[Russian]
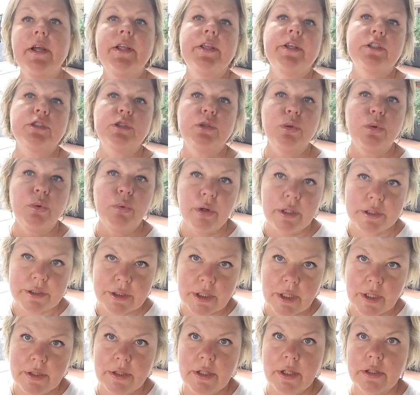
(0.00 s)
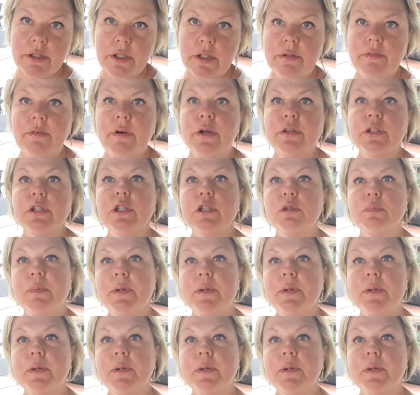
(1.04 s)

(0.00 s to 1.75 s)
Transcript: они с другой стороны открывают этот